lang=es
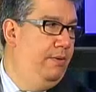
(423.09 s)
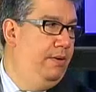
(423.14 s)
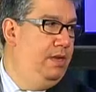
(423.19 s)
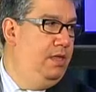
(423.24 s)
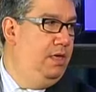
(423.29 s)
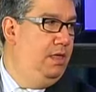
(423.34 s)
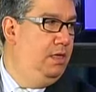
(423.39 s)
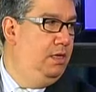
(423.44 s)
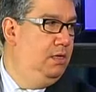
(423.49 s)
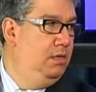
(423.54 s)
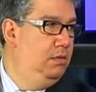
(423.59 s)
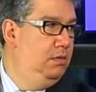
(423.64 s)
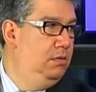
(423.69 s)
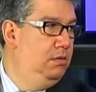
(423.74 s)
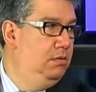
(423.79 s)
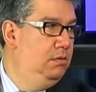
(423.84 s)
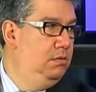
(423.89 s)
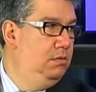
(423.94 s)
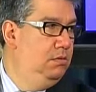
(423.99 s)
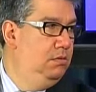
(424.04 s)
avenida.
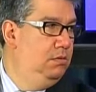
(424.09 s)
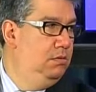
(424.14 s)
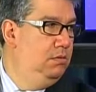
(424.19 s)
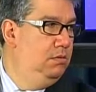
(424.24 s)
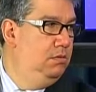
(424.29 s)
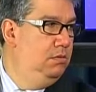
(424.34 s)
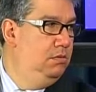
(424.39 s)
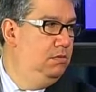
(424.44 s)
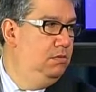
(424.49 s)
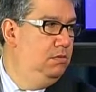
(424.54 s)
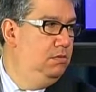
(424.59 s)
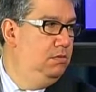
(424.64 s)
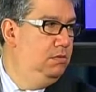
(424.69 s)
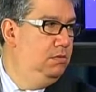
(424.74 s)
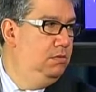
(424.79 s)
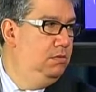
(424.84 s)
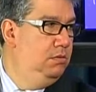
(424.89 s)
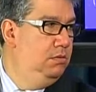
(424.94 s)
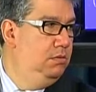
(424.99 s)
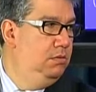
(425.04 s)
O
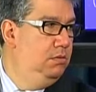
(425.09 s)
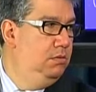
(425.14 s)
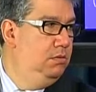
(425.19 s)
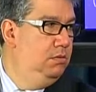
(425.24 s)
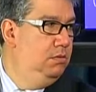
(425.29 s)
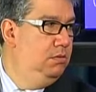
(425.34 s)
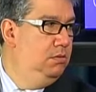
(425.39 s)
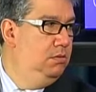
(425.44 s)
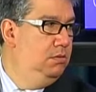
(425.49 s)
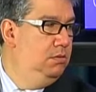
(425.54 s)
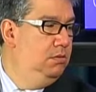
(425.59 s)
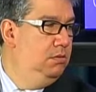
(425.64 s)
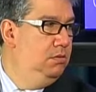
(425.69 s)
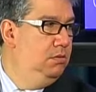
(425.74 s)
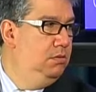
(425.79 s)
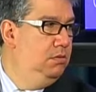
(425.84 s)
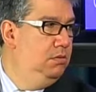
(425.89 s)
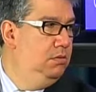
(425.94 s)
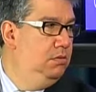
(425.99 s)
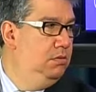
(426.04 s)
somos un
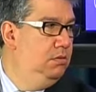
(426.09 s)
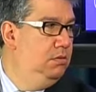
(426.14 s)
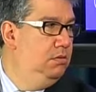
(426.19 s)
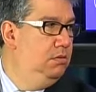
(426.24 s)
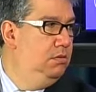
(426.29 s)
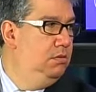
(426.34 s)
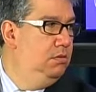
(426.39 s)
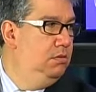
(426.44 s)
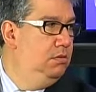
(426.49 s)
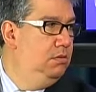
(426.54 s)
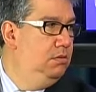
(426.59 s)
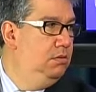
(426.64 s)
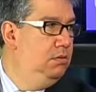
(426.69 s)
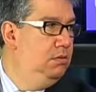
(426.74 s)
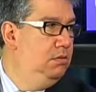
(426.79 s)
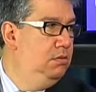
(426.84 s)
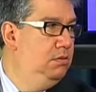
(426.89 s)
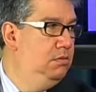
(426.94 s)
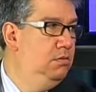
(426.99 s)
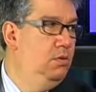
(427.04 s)
helipuerto.
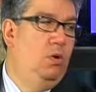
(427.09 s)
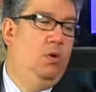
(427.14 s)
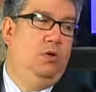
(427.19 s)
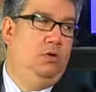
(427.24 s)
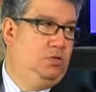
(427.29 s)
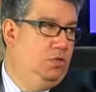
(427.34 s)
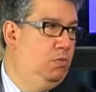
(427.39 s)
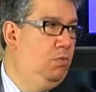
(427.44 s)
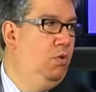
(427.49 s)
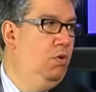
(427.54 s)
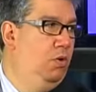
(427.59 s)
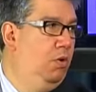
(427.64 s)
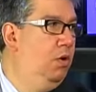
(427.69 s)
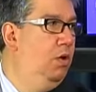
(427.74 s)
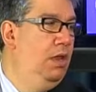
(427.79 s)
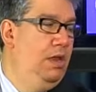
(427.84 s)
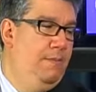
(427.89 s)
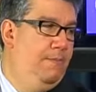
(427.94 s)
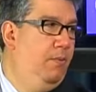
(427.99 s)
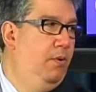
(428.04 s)
Somos un
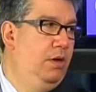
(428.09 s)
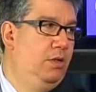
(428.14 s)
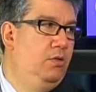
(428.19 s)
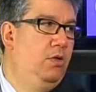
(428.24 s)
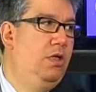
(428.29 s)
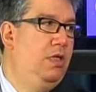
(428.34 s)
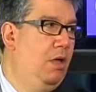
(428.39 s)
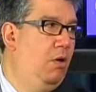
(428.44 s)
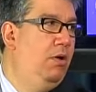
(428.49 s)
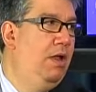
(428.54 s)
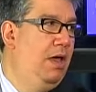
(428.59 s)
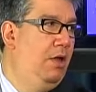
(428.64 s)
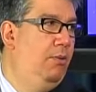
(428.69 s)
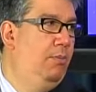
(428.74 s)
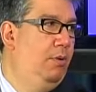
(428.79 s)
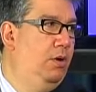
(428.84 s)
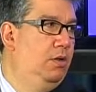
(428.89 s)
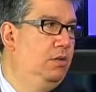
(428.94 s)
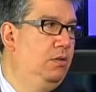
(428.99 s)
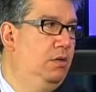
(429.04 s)
helipuerto, y ellas un
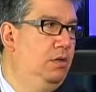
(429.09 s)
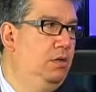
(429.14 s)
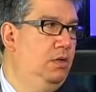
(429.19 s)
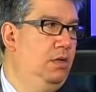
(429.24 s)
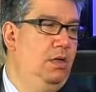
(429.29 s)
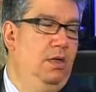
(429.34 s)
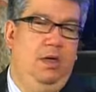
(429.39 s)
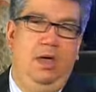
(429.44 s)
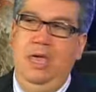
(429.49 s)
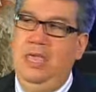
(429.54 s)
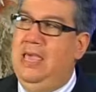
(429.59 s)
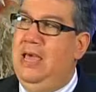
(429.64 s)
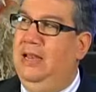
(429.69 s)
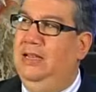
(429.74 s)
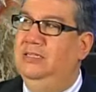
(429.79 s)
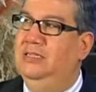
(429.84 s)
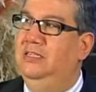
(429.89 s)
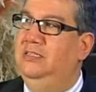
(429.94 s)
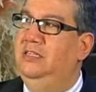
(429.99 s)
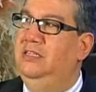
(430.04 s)
aeropuerto. Un ellas
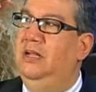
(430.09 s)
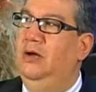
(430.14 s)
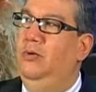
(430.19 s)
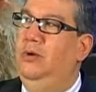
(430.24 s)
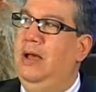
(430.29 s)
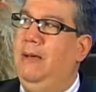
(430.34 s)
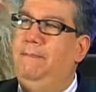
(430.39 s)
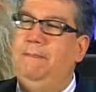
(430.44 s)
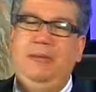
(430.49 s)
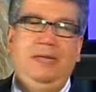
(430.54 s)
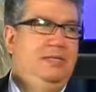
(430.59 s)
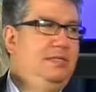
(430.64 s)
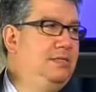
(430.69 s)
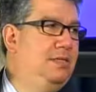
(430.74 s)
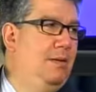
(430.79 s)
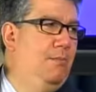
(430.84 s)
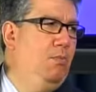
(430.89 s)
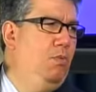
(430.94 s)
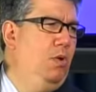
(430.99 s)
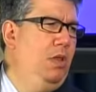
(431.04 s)
necesitan una
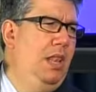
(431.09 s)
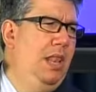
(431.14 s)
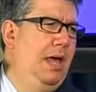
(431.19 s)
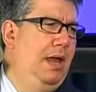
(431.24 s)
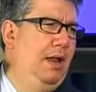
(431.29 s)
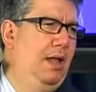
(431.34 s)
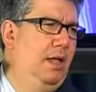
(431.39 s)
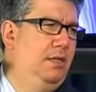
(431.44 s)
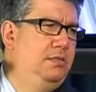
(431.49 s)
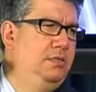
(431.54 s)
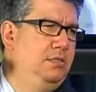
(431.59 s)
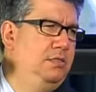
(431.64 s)
pista muy larga